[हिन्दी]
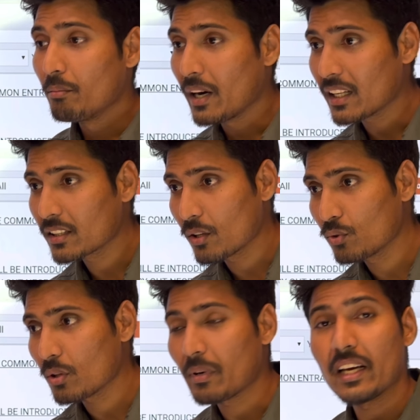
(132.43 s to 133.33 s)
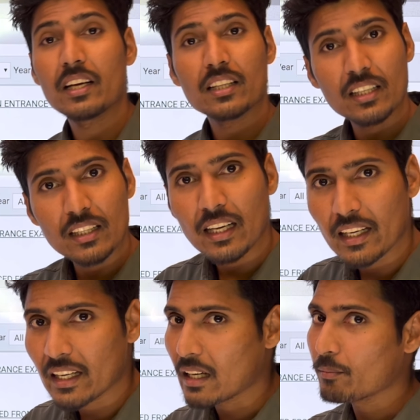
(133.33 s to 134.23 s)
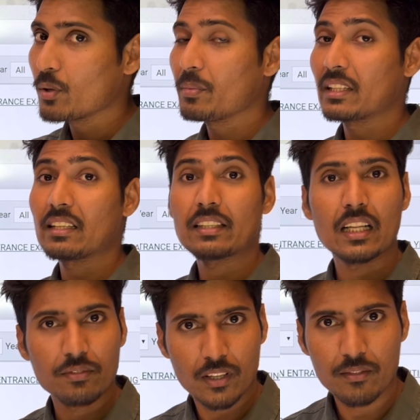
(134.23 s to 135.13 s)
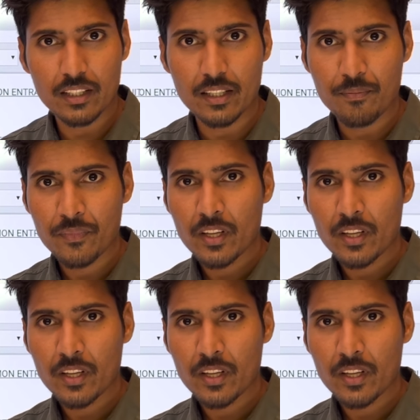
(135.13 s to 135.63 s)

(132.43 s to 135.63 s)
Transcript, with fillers: बात करूं तो भाई कितनी तारीख है आपको पता सात फरवरी